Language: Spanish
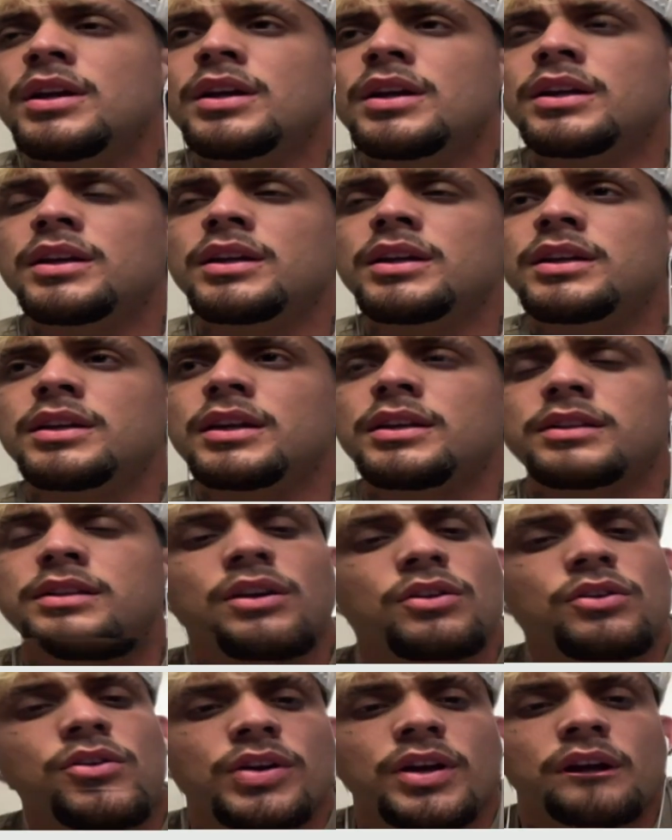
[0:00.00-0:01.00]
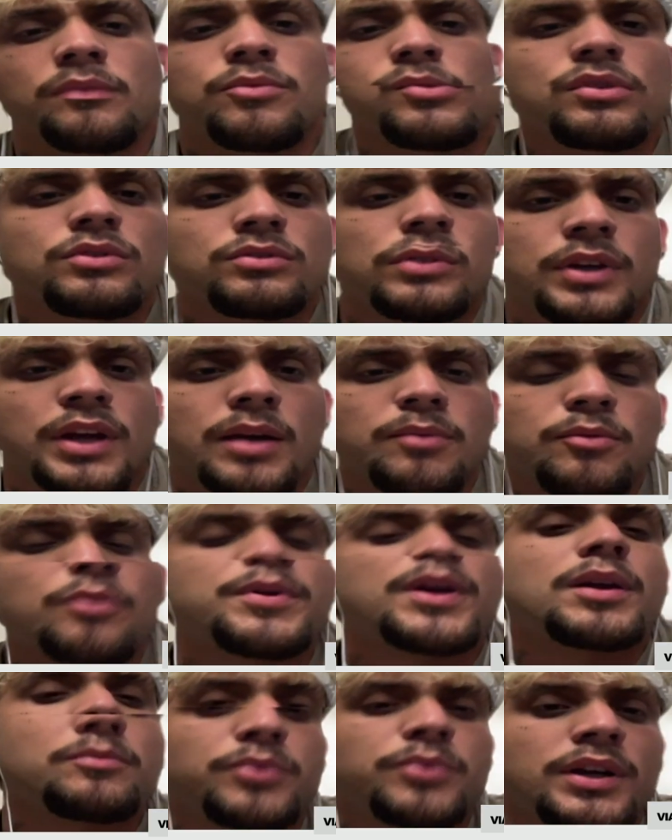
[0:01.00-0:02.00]
y entre los dos quedamos, quedamos
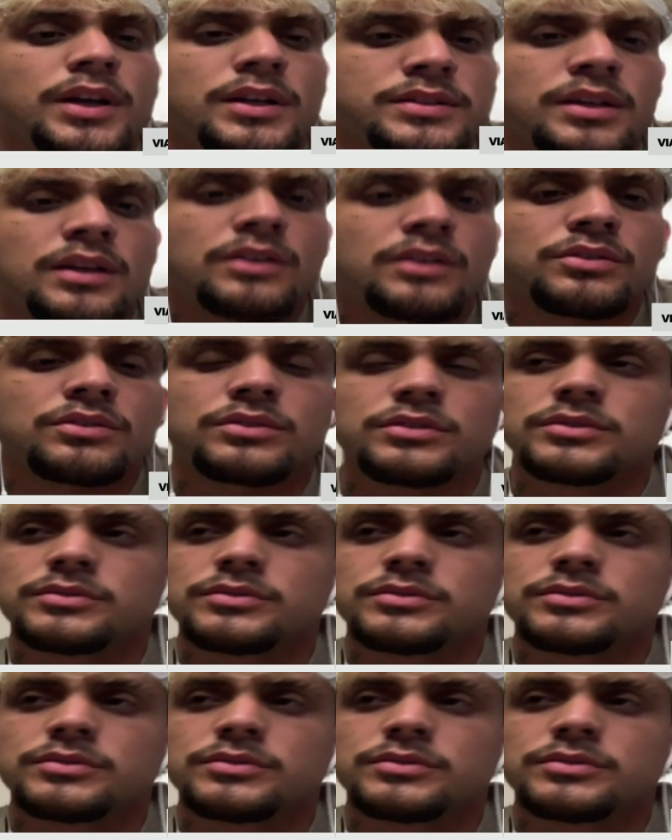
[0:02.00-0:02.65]
bien, pues gracias a Dios.